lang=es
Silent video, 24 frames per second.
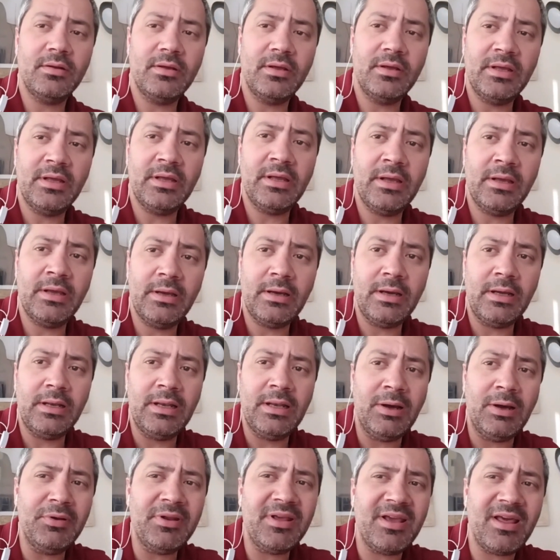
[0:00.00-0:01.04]
eh,
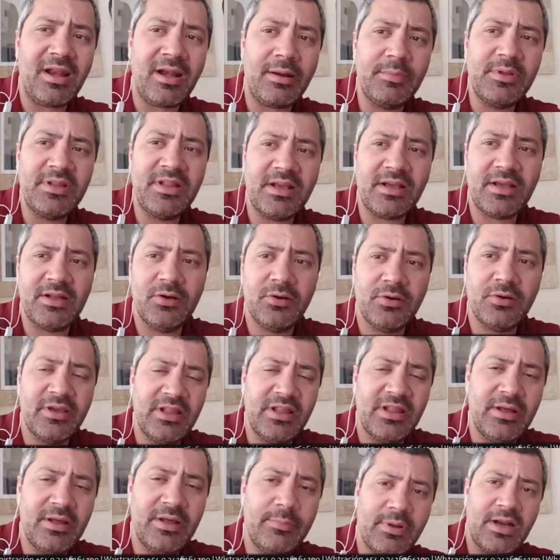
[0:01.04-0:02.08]
la única herramienta que nos
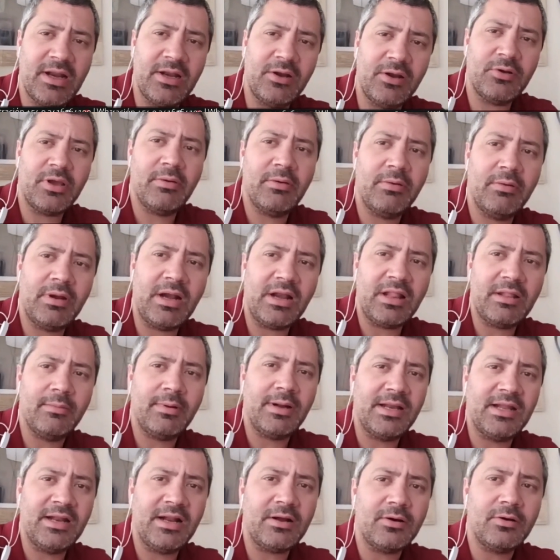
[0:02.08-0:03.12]
queda para no quebrar de
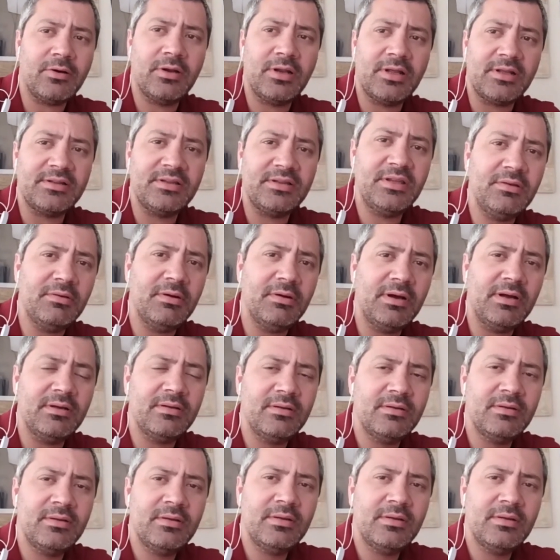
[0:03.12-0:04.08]
manera colectiva